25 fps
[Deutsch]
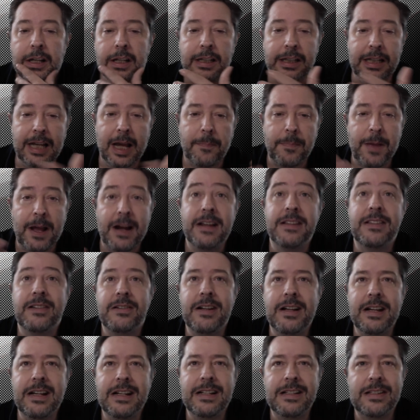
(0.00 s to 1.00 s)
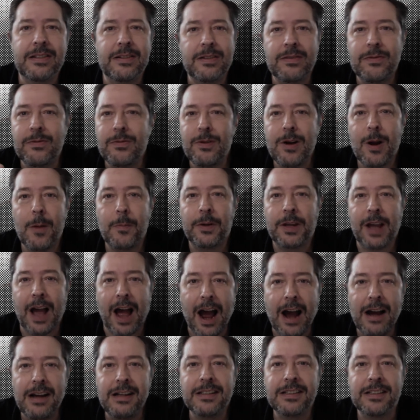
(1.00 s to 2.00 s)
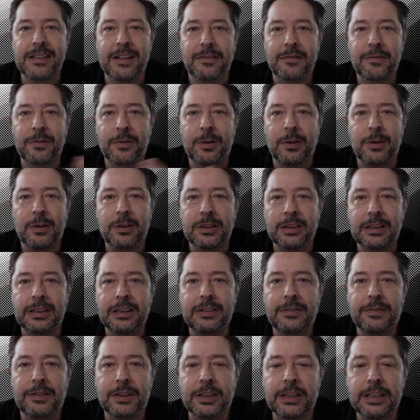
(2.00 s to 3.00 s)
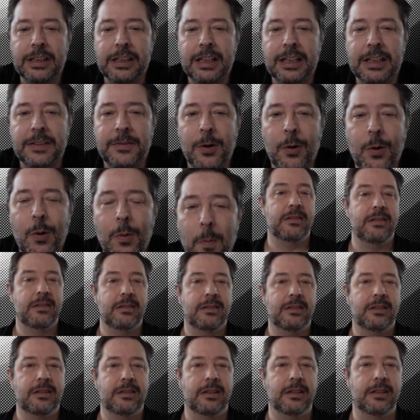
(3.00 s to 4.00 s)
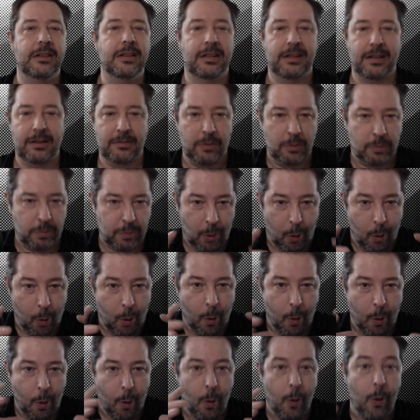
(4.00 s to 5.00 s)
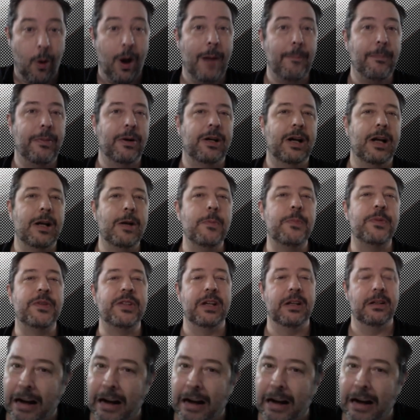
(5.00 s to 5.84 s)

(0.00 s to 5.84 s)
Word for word: Ihr habt alle so eine, so eine unglaubliche Angst davor und ich verstehe gar nicht warum. Ah, oh, Apokalypse.